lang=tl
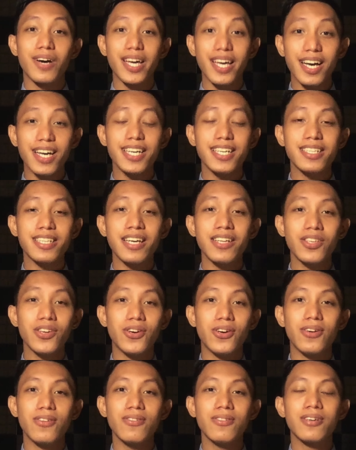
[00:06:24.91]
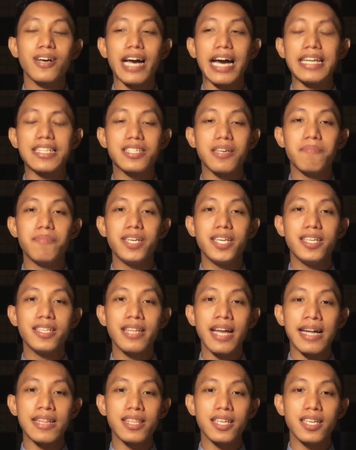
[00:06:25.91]
Kaya kita nyo, kahit
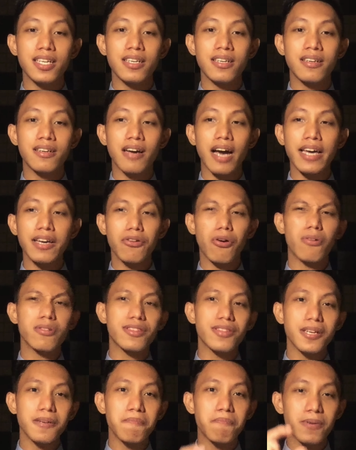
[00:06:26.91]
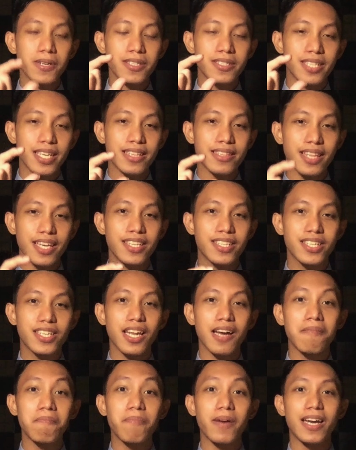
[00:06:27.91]
sabihin nating ay konting percentage
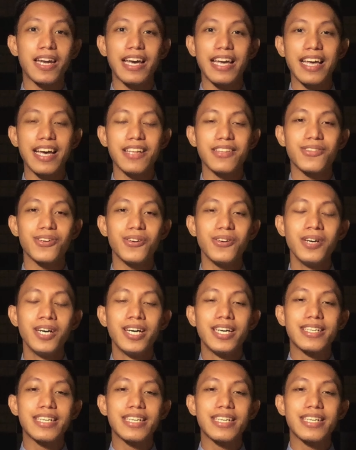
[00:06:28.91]
lang pala yan no?